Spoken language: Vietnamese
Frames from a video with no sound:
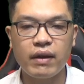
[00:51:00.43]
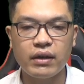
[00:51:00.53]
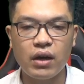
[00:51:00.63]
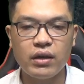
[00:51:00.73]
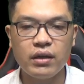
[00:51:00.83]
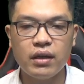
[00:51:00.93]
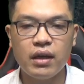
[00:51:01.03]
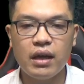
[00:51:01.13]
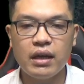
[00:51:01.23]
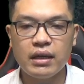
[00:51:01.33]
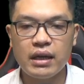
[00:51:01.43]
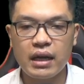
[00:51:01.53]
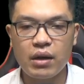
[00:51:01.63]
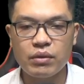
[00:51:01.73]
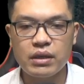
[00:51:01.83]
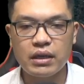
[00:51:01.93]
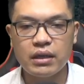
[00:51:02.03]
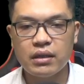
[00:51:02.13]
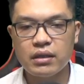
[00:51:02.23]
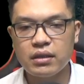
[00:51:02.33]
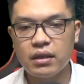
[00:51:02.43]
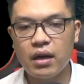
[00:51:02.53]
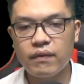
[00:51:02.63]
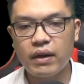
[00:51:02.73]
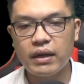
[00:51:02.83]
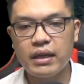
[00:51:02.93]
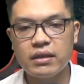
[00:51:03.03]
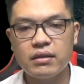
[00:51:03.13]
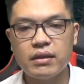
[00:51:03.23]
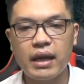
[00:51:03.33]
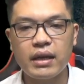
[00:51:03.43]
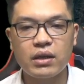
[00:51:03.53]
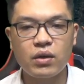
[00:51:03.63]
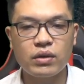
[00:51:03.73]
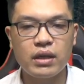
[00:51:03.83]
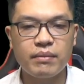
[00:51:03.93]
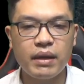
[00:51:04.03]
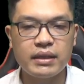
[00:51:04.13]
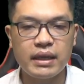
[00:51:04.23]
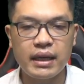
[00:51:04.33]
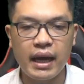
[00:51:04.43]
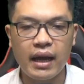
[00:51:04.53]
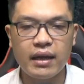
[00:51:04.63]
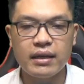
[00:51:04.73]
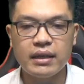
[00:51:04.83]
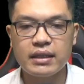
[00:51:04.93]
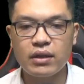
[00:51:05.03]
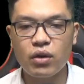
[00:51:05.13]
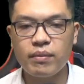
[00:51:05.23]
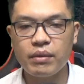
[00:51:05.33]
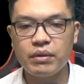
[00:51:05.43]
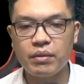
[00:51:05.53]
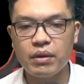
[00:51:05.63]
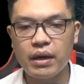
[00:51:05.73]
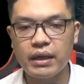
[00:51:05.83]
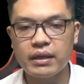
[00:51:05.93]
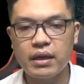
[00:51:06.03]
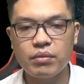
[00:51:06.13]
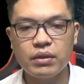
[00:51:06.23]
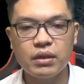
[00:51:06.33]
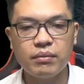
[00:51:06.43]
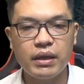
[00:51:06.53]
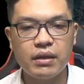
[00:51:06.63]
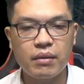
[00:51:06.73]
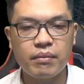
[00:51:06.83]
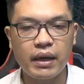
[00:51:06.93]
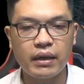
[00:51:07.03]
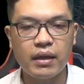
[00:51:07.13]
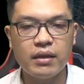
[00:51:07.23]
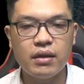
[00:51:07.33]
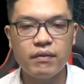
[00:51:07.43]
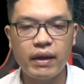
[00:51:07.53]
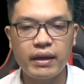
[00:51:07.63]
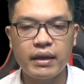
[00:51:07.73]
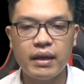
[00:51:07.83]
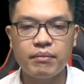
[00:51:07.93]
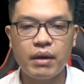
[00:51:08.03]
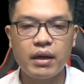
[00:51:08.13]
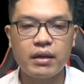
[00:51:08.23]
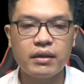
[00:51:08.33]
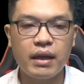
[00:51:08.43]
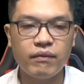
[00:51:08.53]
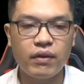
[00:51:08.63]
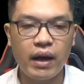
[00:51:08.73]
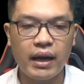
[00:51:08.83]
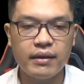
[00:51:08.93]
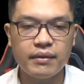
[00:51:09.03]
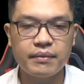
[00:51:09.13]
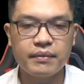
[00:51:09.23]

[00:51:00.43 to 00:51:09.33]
Văn nói, là Cậu Chân, giữa người và Ninh sư đệ có xích mích gì à? Sao có bao nhiêu người không chứng minh được bản thân như vậy mà người cứ nhắm vào hắn?